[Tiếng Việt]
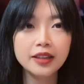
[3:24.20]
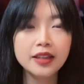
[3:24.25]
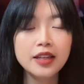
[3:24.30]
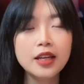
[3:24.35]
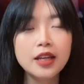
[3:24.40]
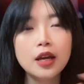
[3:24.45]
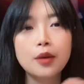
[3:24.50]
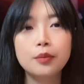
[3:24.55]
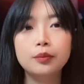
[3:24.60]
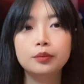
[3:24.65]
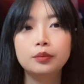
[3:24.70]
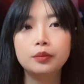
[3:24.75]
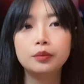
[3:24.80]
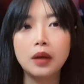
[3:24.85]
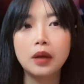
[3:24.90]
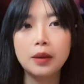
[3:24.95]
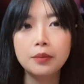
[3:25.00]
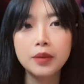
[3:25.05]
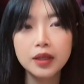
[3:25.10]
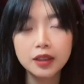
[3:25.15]
điểm
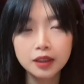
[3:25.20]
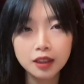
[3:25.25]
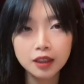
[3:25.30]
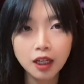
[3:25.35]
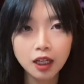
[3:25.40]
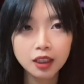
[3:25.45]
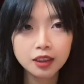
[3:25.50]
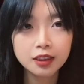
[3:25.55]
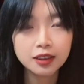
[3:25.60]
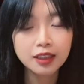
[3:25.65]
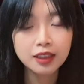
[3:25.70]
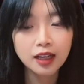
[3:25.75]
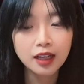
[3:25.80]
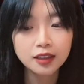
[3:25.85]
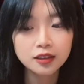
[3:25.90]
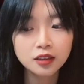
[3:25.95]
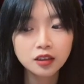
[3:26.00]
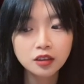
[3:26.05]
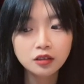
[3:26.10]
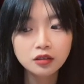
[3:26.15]
mà mình thấy
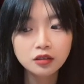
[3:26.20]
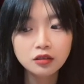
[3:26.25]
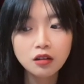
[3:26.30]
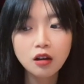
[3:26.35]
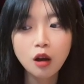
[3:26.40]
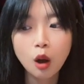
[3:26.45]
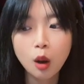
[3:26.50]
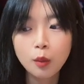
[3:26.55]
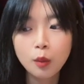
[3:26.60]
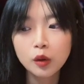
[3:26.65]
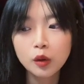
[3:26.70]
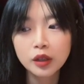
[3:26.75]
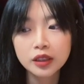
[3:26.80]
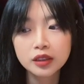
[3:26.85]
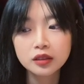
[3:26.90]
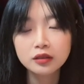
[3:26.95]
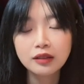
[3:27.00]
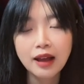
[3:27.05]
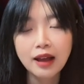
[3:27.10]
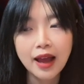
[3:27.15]
rằng chưa có một cái
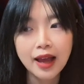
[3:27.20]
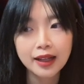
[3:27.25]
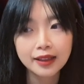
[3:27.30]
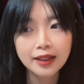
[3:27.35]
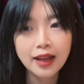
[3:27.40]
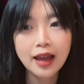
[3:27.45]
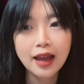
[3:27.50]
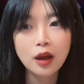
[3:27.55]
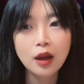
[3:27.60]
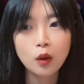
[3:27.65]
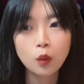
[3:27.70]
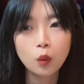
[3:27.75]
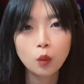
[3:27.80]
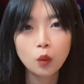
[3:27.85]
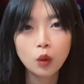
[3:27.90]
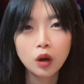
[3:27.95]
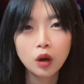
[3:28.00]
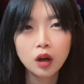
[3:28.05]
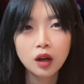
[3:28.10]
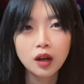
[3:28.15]
dự án nào
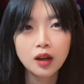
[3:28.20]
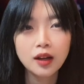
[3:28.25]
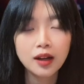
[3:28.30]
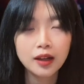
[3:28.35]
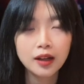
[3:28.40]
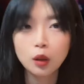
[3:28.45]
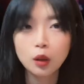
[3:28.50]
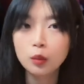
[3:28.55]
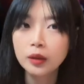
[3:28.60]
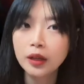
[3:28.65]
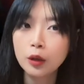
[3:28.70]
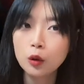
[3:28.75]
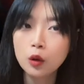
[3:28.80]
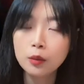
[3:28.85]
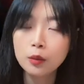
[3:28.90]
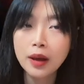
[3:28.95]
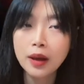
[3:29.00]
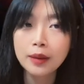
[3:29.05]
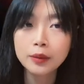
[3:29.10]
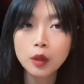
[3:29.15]
lại có một cái
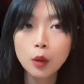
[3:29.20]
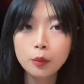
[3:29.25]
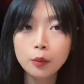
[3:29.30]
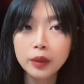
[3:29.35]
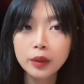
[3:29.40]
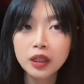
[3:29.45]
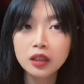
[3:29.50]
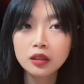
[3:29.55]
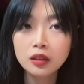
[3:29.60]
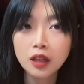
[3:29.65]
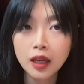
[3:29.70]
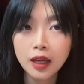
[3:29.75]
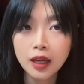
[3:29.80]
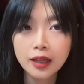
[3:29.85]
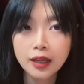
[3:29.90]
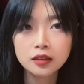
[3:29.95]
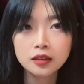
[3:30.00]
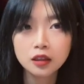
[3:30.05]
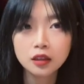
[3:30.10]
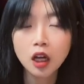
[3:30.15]
roadmap thông minh như
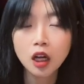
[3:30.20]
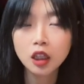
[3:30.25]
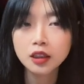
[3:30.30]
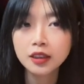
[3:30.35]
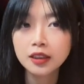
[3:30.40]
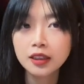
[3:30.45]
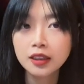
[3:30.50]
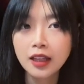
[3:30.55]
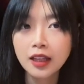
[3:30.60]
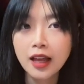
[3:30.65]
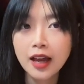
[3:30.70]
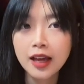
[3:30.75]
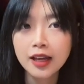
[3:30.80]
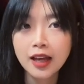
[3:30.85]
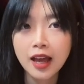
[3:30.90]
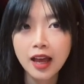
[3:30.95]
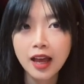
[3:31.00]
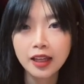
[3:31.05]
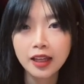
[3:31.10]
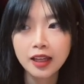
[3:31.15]
thế đó chính là
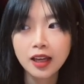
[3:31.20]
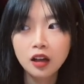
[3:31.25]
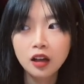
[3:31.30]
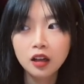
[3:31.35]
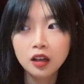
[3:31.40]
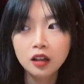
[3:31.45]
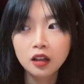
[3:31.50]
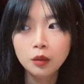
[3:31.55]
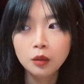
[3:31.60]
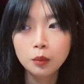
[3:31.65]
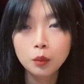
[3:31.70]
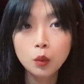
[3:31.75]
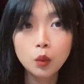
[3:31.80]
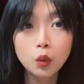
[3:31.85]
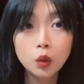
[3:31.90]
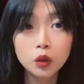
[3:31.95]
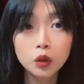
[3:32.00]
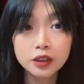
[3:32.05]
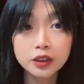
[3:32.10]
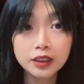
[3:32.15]
cái ờ,
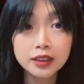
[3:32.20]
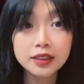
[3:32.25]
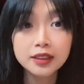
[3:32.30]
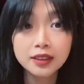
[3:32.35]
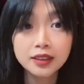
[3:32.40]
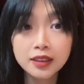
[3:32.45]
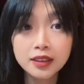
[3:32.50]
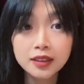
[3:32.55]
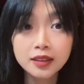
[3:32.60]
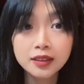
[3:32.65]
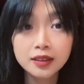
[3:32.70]
mùa Genesis